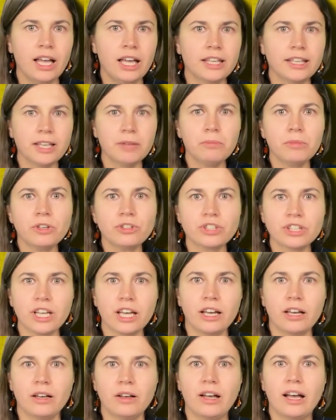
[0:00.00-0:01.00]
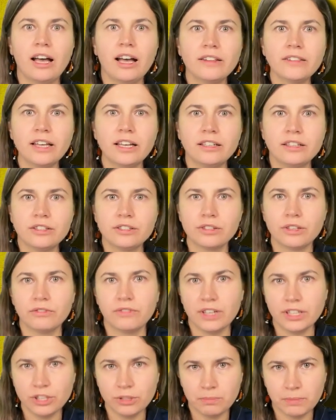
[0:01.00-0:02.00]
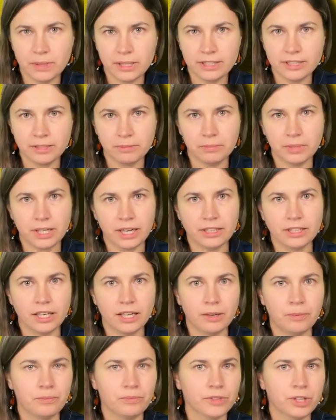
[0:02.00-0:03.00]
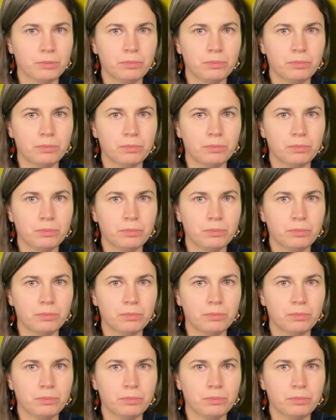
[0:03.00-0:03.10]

nie można analizować bez brania